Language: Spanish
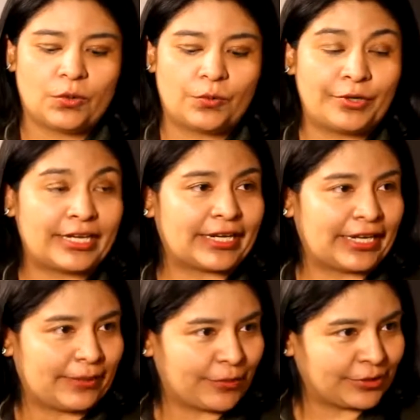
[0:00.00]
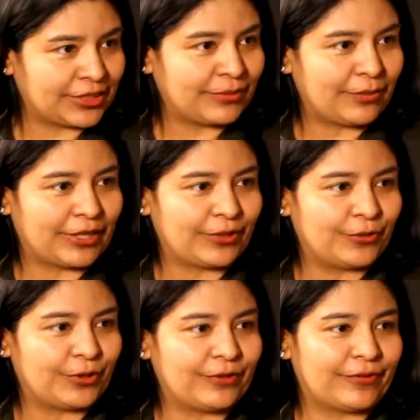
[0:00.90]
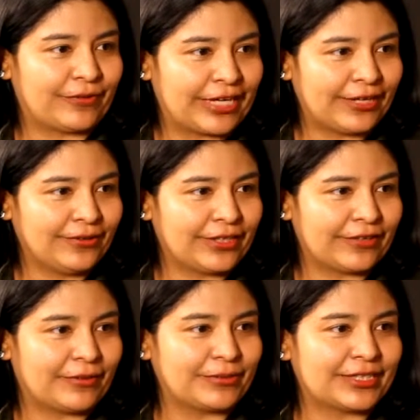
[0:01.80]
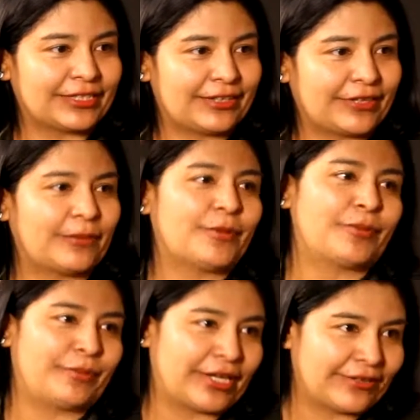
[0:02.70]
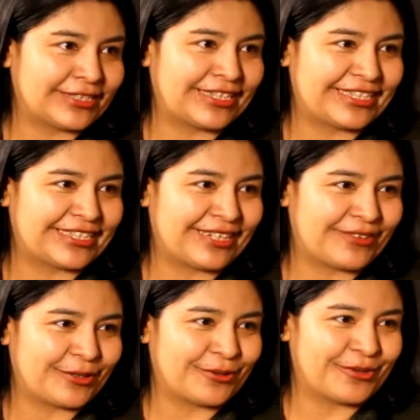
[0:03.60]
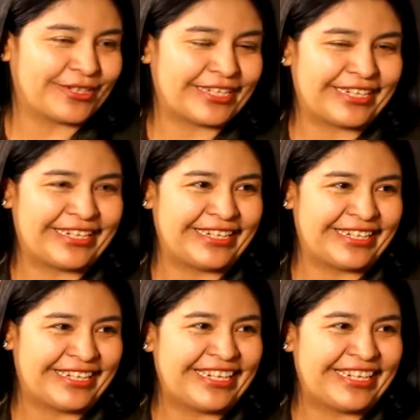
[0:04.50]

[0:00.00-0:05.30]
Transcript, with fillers: Una que es la próxima, el 21 de febrero, que vamos a celebrar por primera vez en El Salvador. El, taller.